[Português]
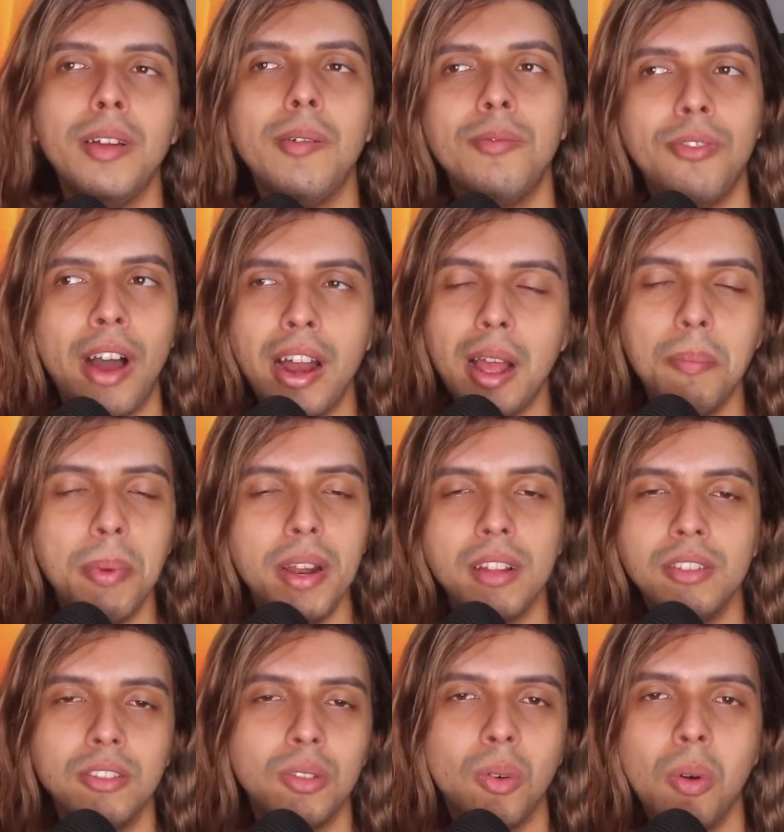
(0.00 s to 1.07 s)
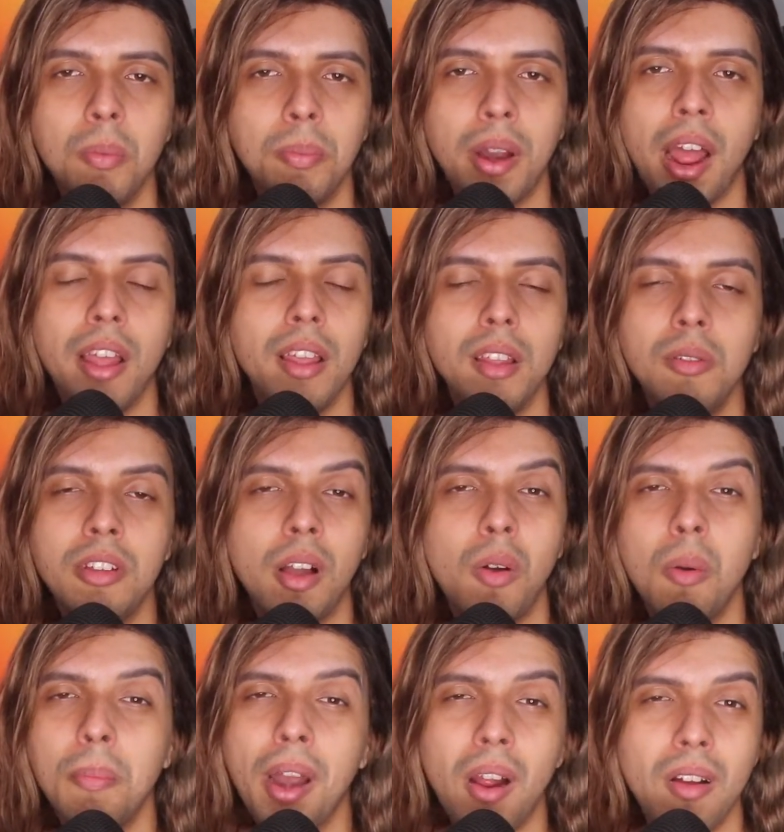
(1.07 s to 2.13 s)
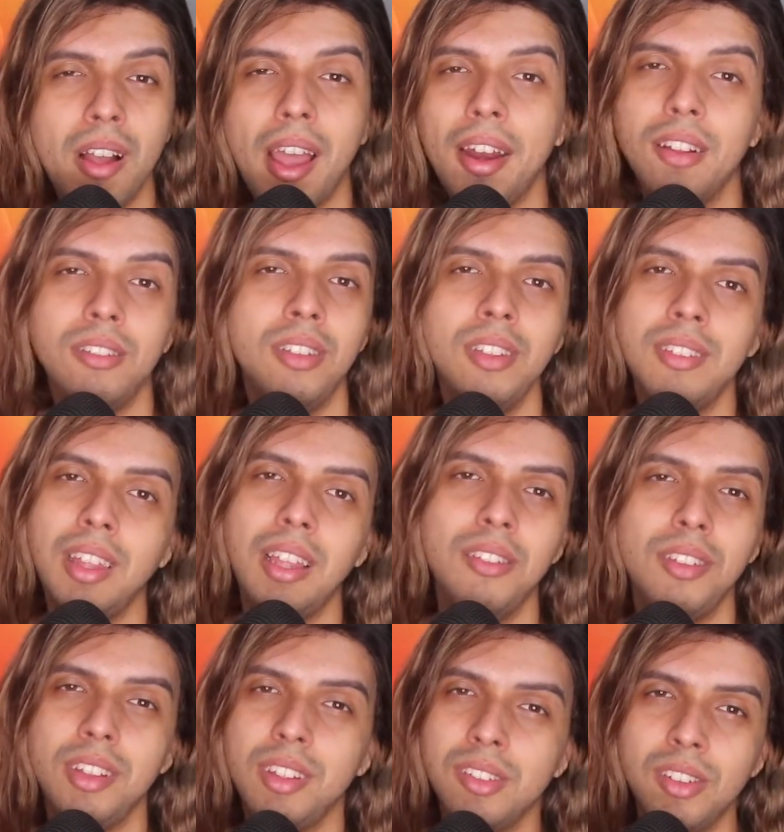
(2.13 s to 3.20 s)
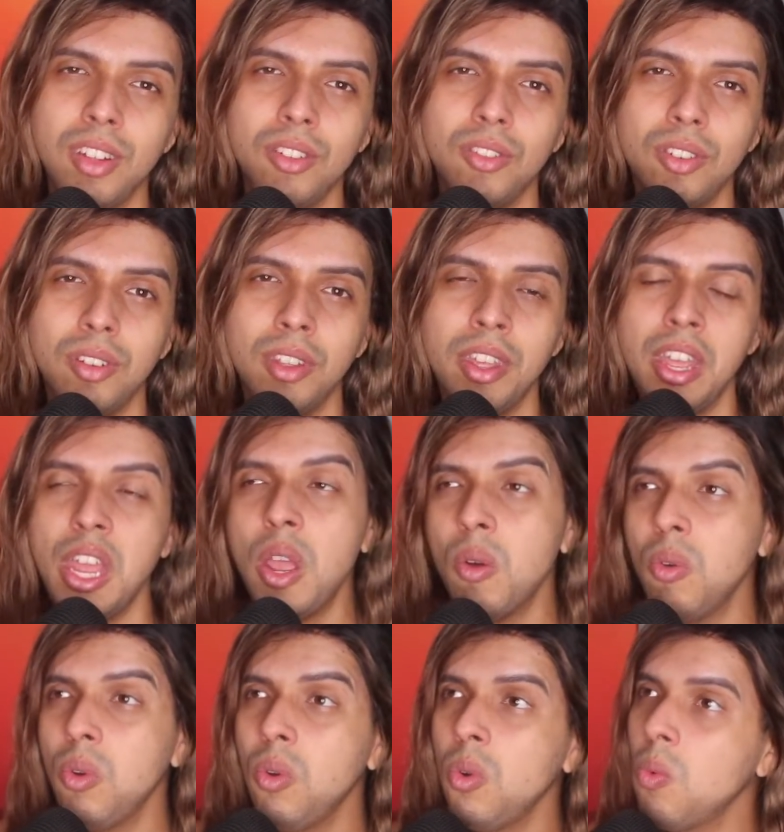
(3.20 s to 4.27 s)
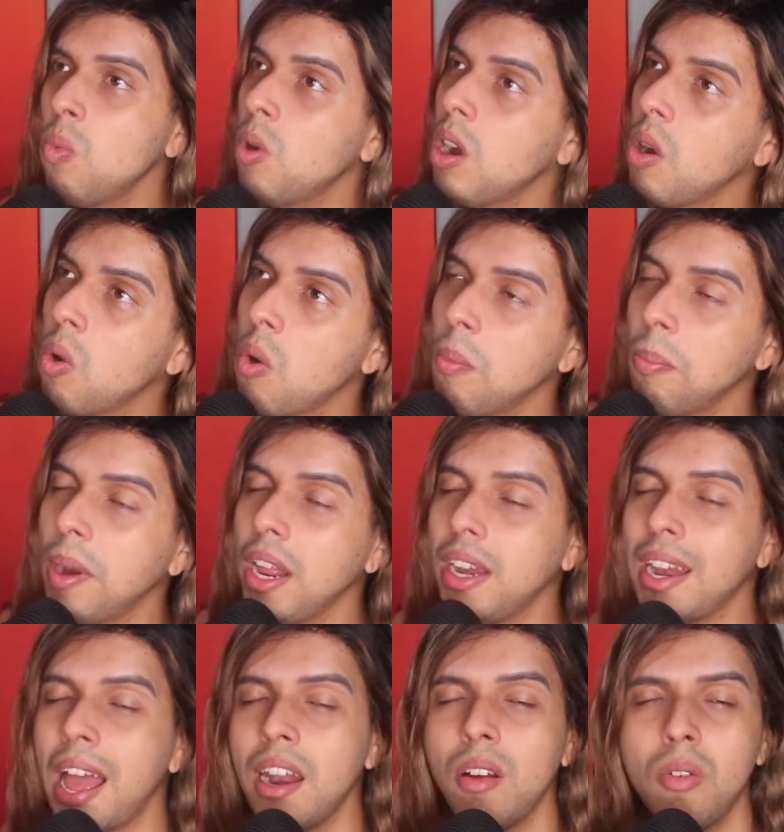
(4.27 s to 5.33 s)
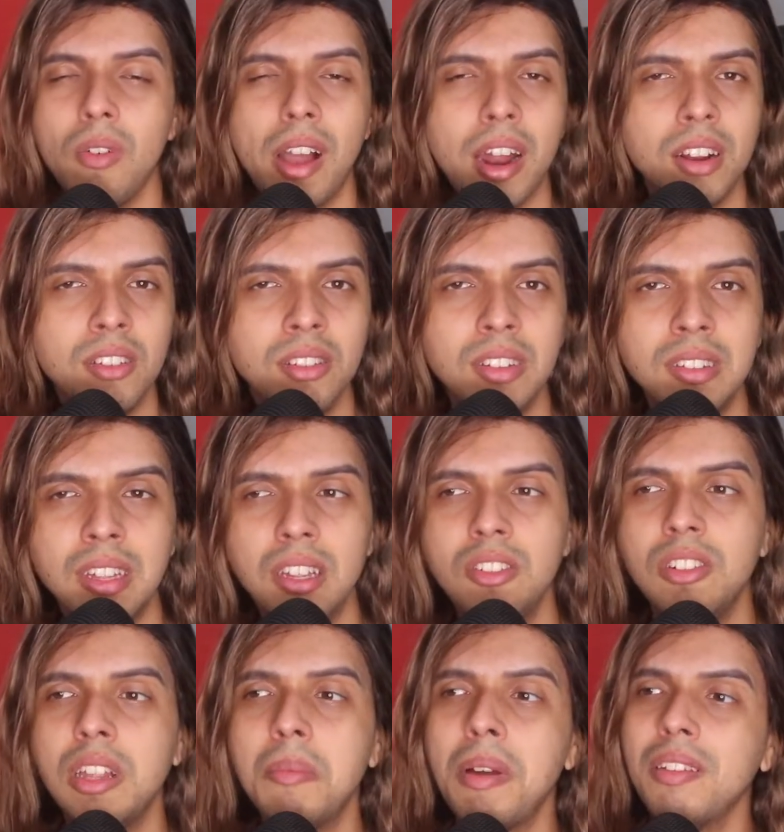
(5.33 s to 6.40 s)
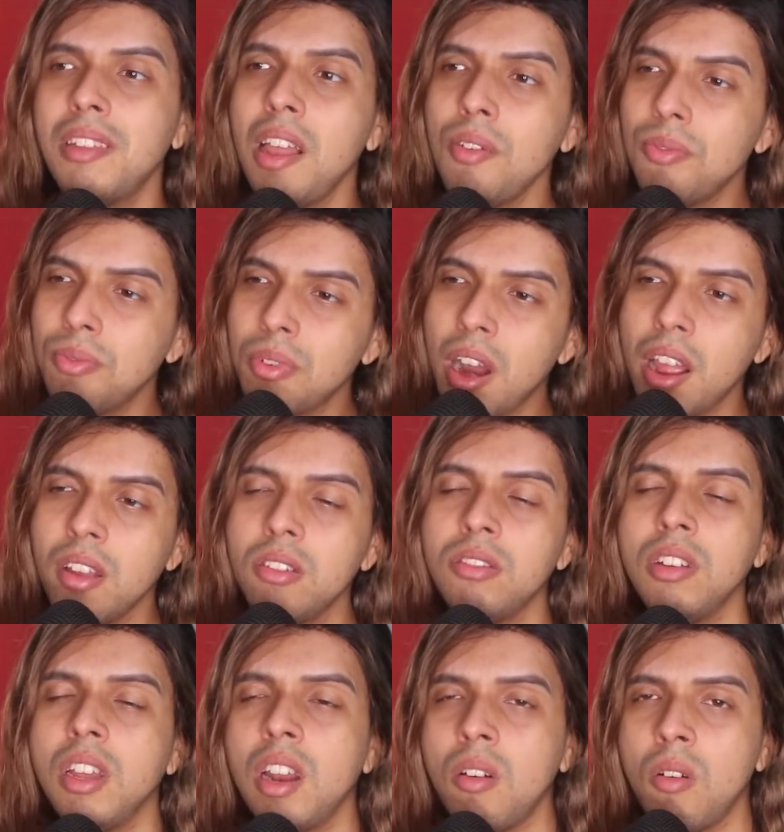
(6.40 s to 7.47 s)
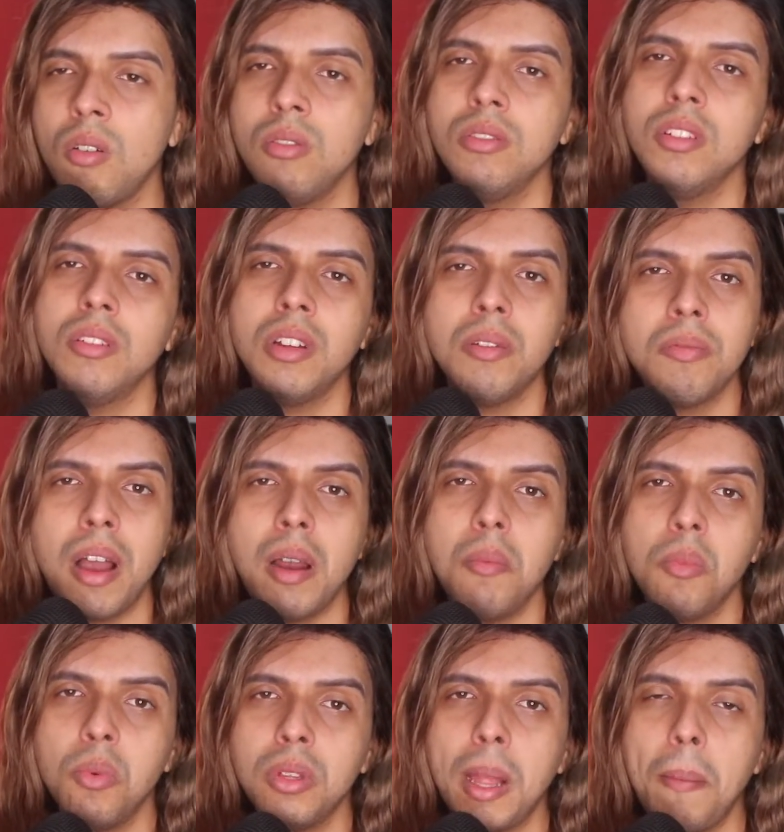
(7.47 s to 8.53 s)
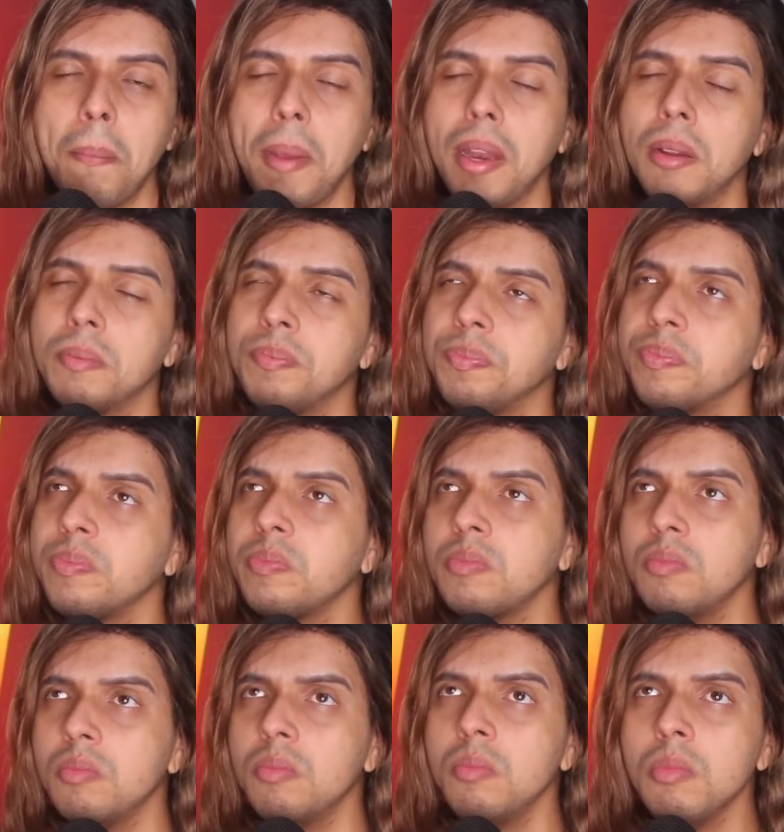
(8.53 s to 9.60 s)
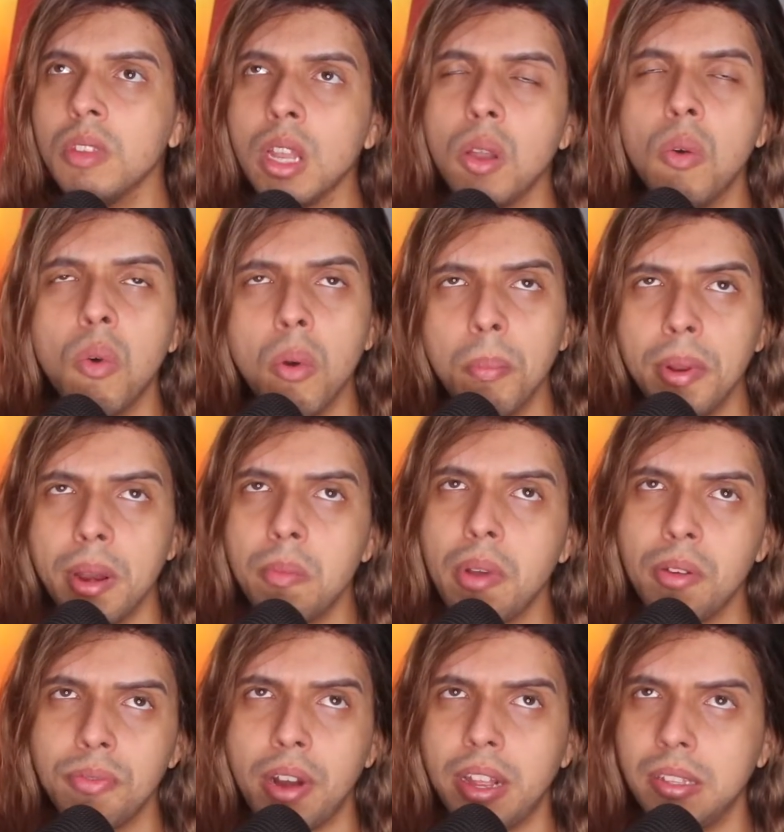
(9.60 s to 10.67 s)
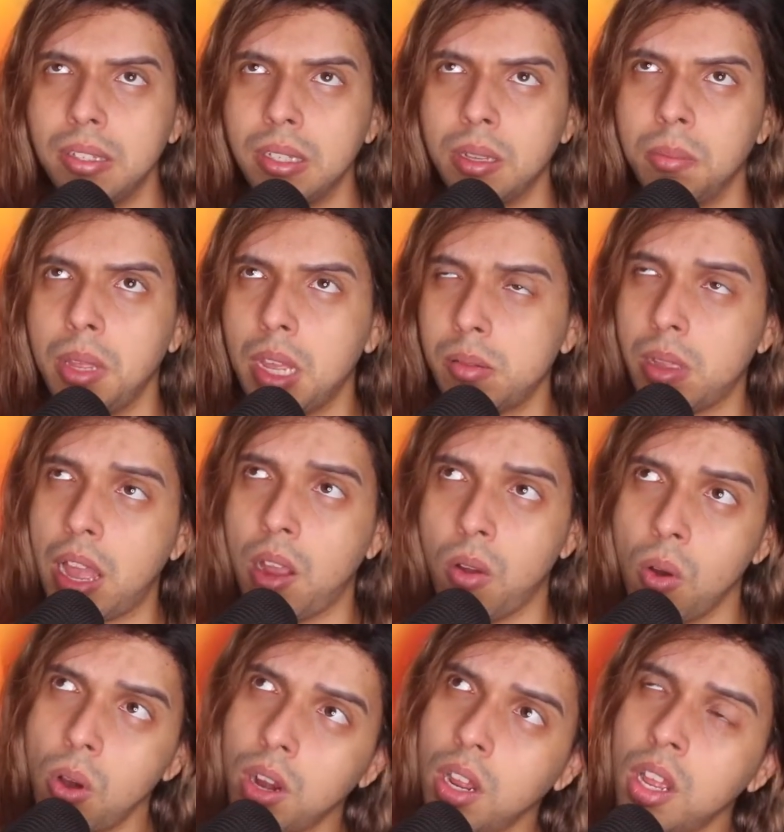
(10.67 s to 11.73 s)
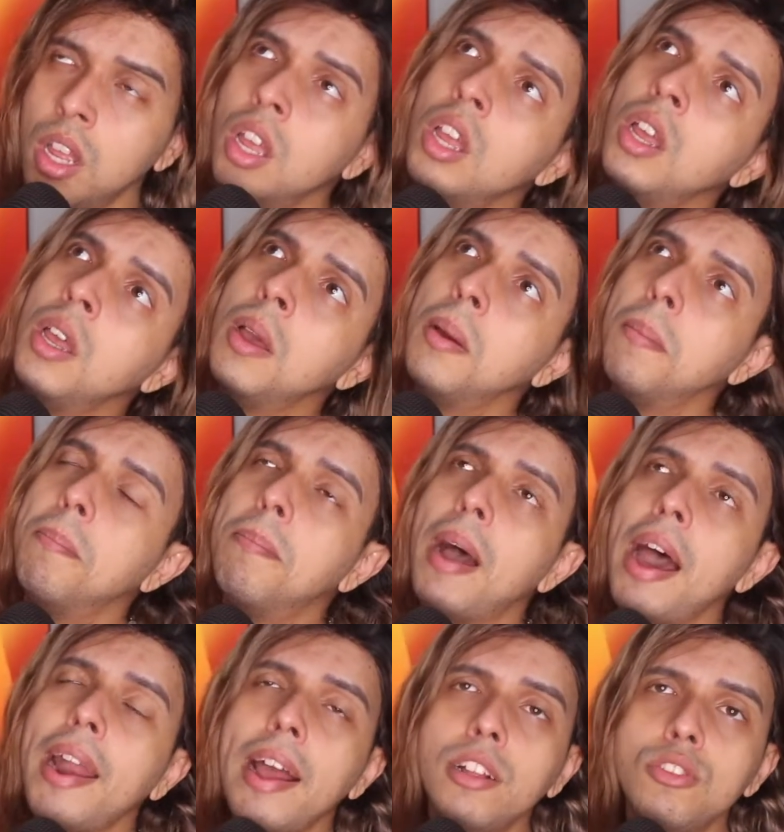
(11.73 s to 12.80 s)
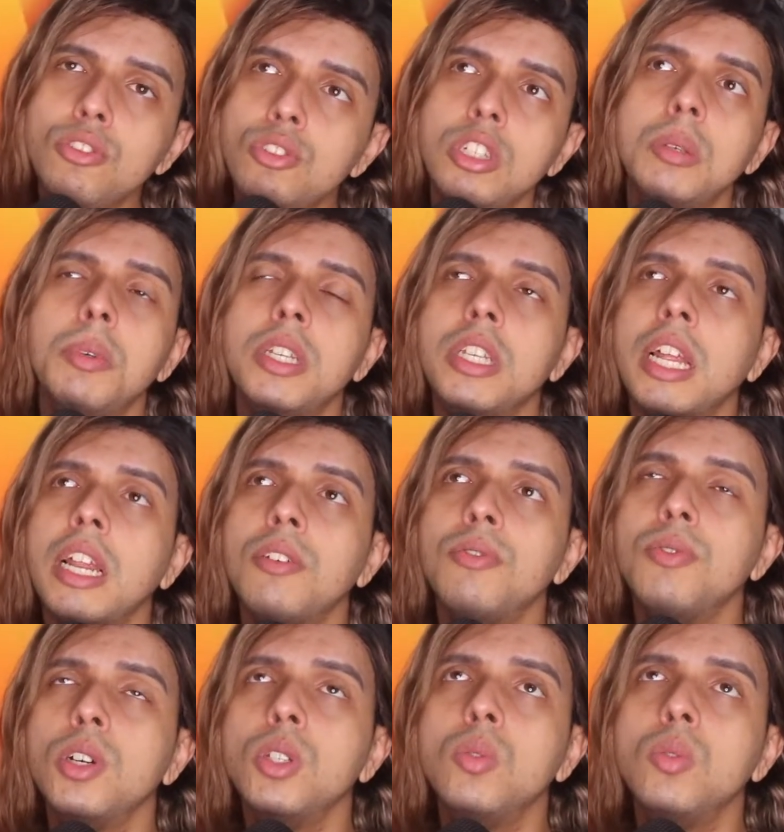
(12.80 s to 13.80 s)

vale a pena a gente comprar e já comprar com garantia estendida, gente. Eu nunca comprei nada com garantia estendida, mas air fry eu cheguei na conclusão que vale muito a pena. Eu comprei uma air fryzinha mesmo agora, baratinho, menina. Ela foi